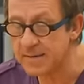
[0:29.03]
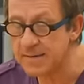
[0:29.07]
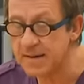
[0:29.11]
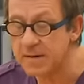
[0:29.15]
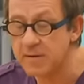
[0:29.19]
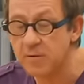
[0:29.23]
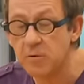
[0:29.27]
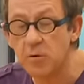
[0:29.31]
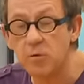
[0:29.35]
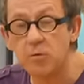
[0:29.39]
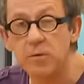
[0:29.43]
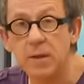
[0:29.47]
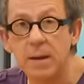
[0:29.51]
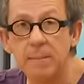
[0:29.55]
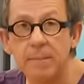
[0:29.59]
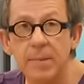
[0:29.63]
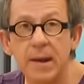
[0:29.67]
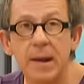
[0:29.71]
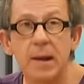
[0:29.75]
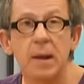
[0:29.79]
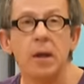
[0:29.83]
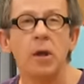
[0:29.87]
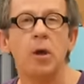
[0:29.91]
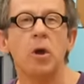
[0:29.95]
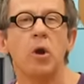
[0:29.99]
C'est ce que l'on
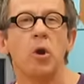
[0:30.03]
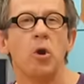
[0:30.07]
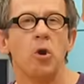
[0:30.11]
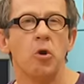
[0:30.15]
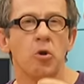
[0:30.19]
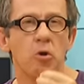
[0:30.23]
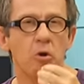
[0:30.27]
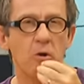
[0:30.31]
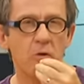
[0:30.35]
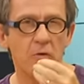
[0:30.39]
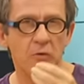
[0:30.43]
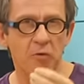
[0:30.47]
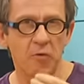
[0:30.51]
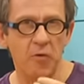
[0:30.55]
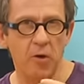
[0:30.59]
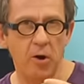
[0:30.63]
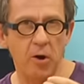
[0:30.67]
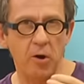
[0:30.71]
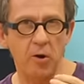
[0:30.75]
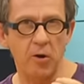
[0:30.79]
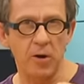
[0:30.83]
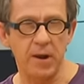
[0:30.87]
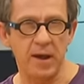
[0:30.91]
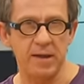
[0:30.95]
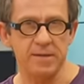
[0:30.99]
appelle le
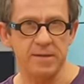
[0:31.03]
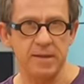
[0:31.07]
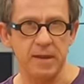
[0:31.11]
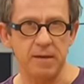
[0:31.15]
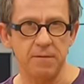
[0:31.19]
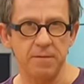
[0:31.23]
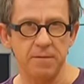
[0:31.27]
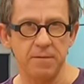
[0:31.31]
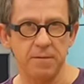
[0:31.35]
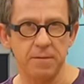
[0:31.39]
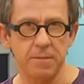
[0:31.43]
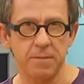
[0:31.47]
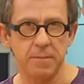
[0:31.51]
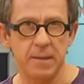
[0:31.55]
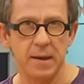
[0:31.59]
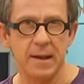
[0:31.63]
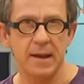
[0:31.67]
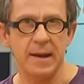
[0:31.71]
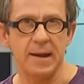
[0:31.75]
vent relatif.